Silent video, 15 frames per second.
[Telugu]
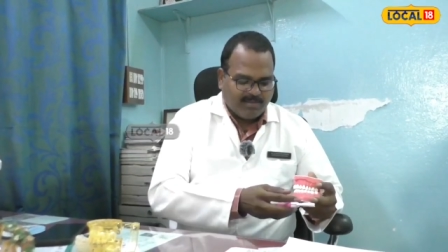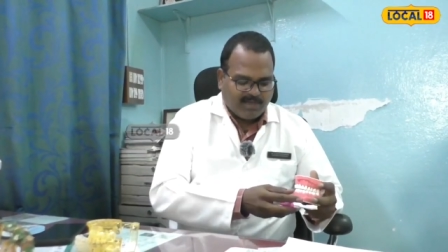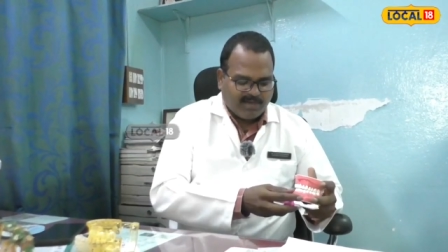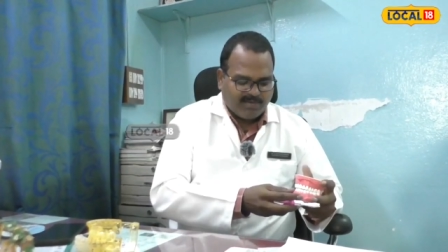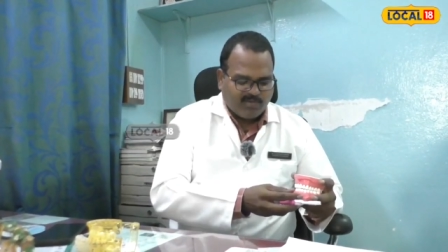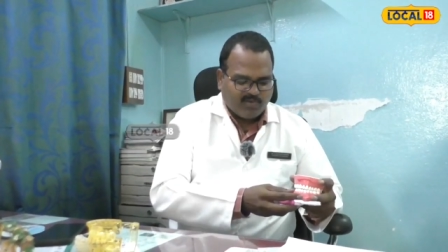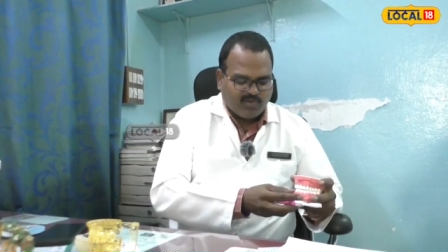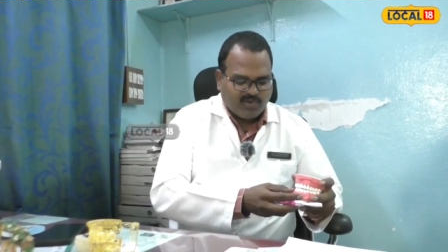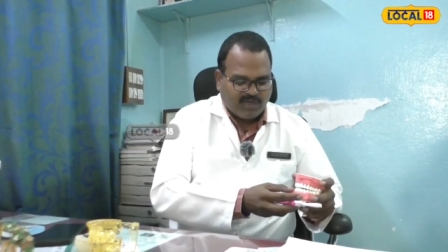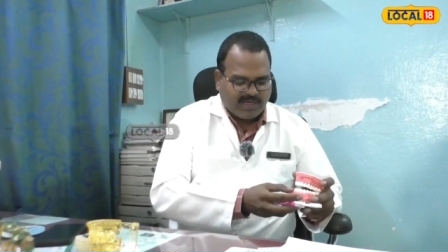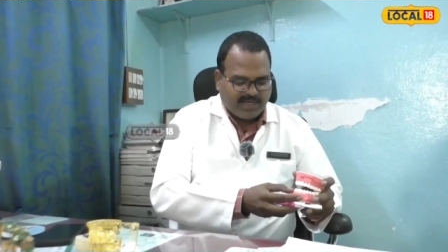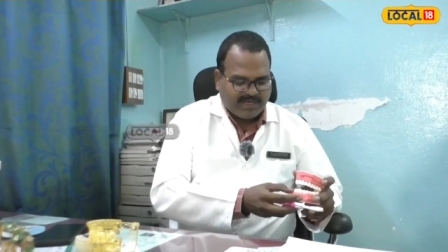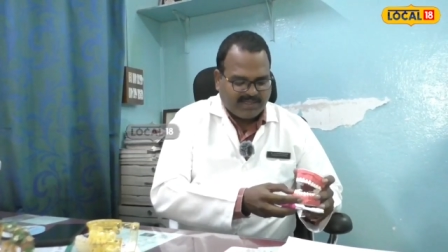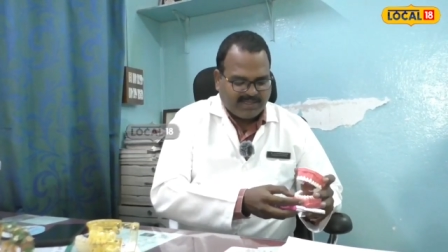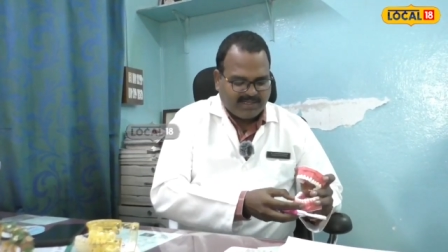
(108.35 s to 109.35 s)
మనం
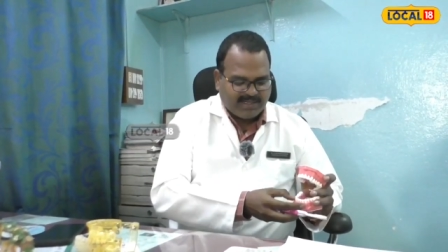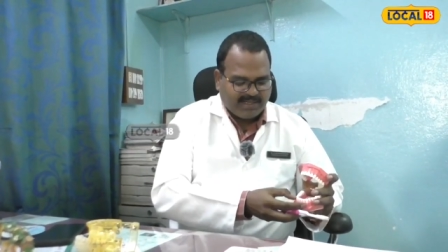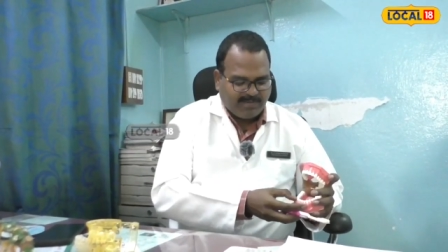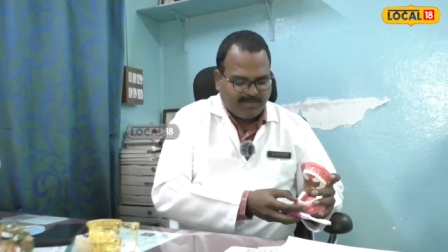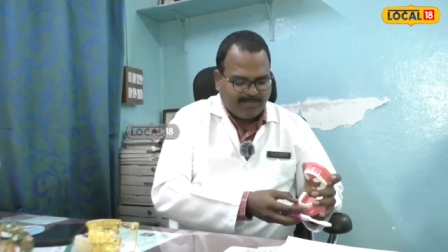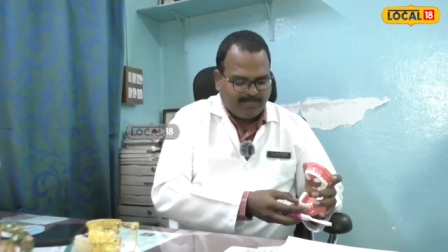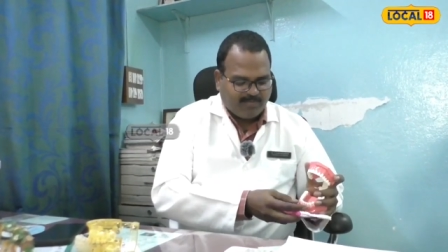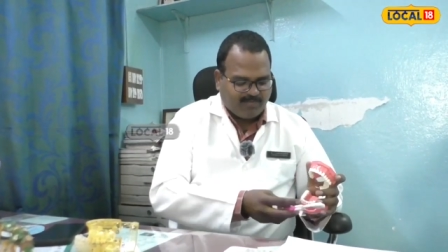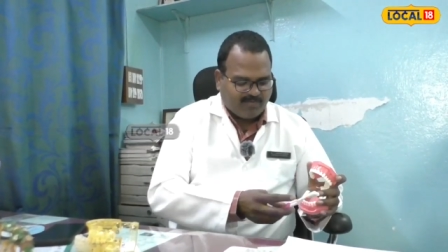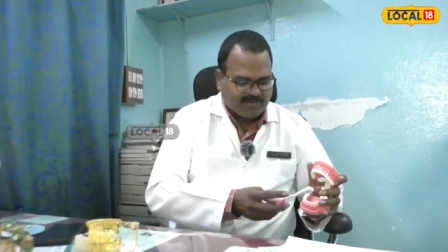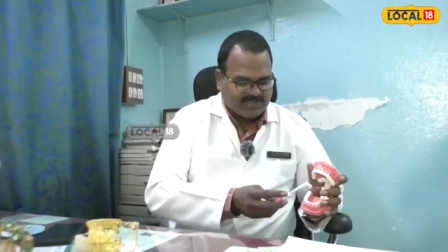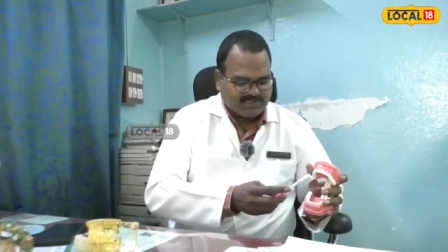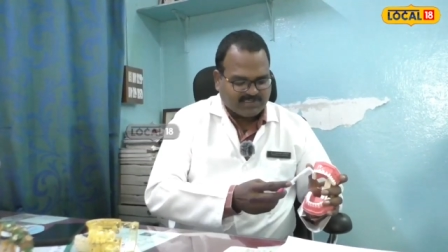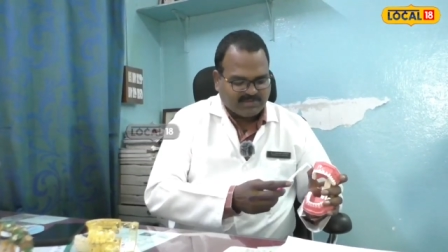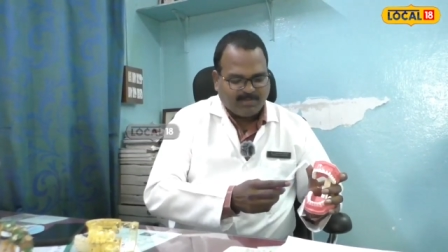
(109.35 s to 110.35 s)
ముందుగా ఏంటంటే
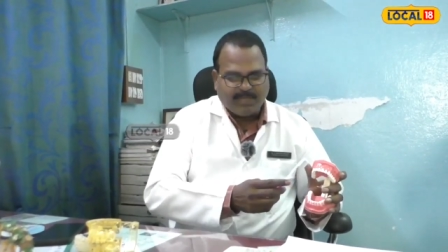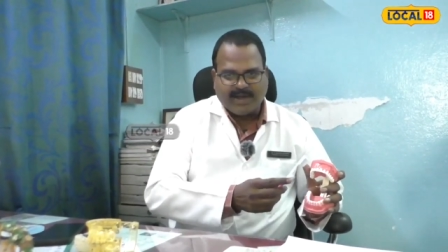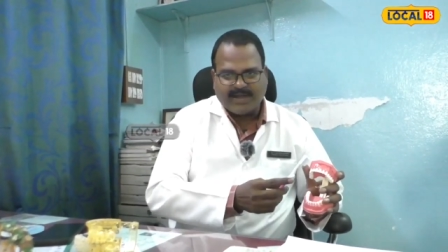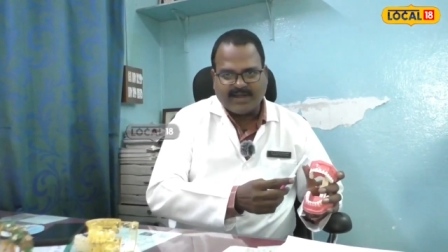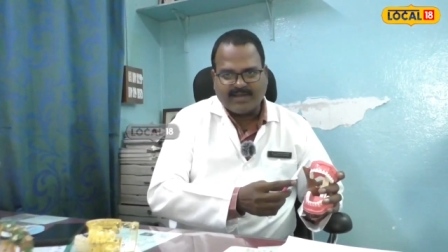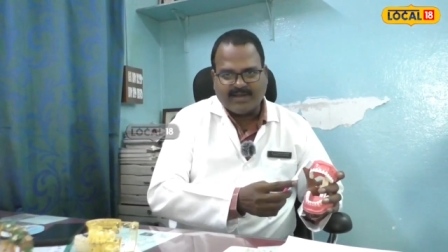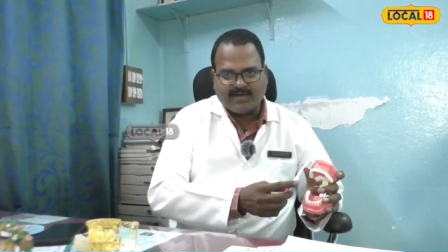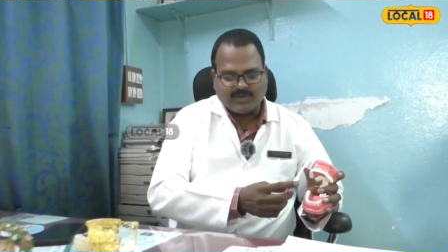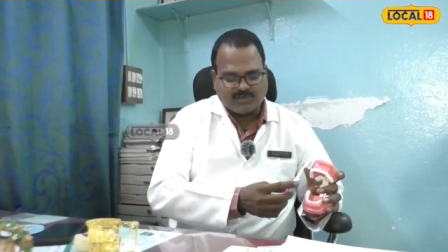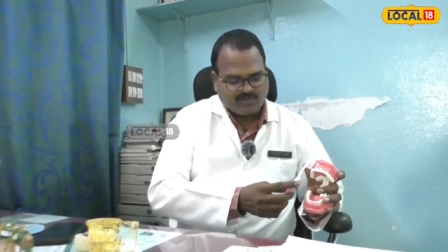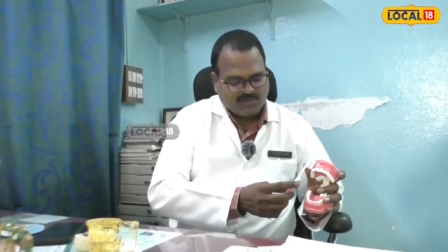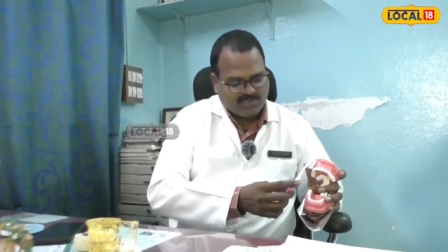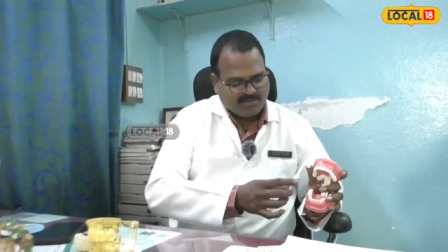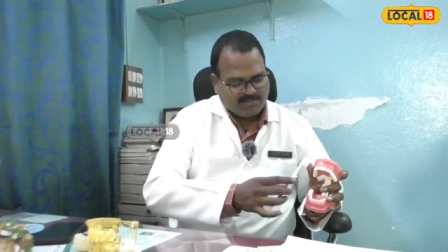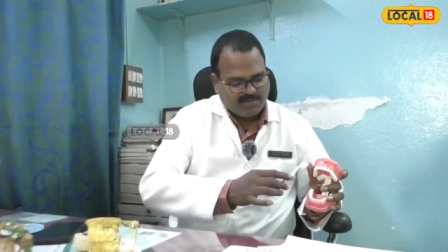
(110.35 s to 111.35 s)
ఫస్ట్ పైన దవడ
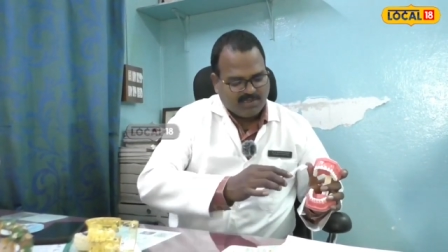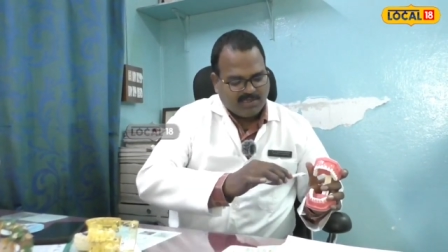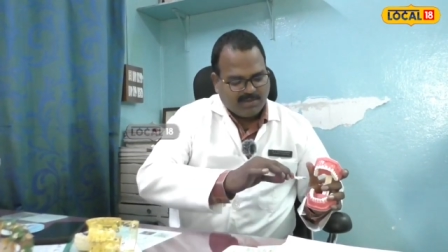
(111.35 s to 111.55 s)
చూద్దాం